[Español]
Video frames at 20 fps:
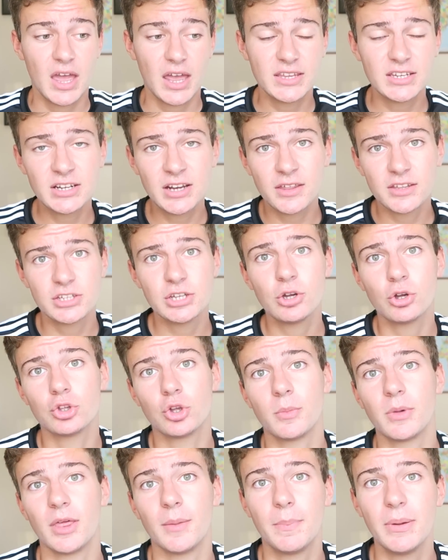Así que nada chicos,
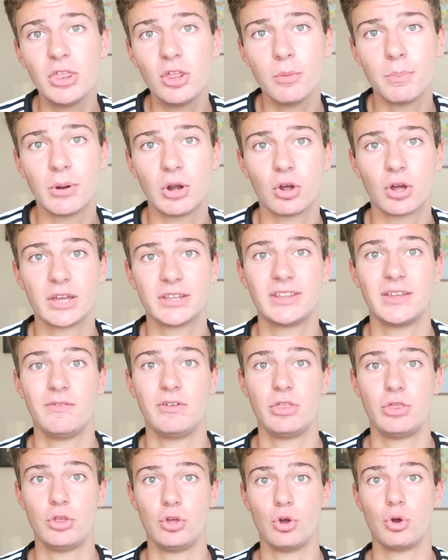yo me despido, espero que este
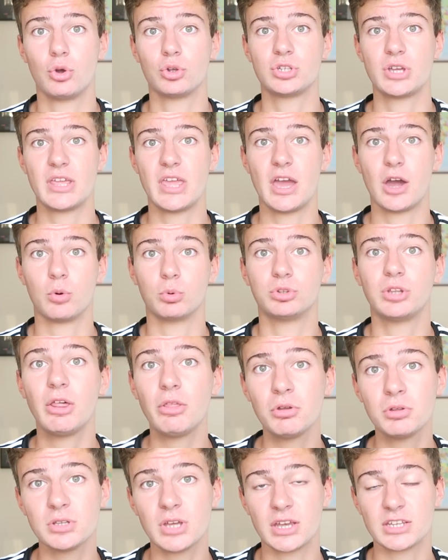vídeo os haya gustado.